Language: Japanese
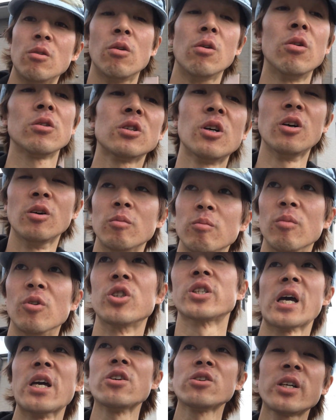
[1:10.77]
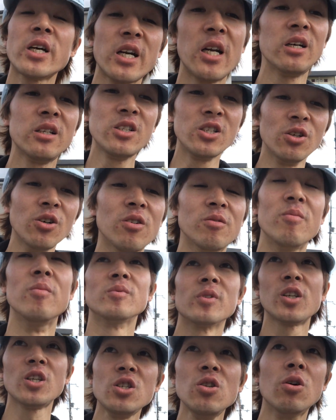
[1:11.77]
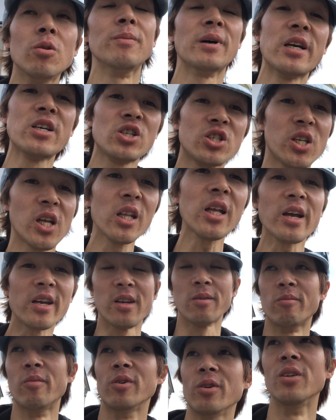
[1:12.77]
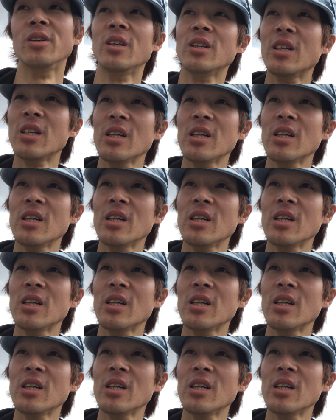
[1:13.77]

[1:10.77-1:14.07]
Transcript: ここもう最初から日本機能麻痺してたんやも